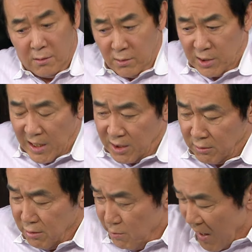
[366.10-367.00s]
그
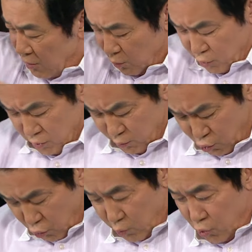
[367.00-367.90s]
자식들 말 좀 들으면
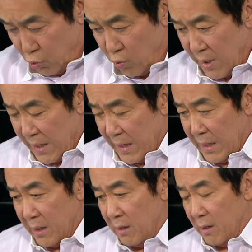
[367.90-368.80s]
좀 좋아.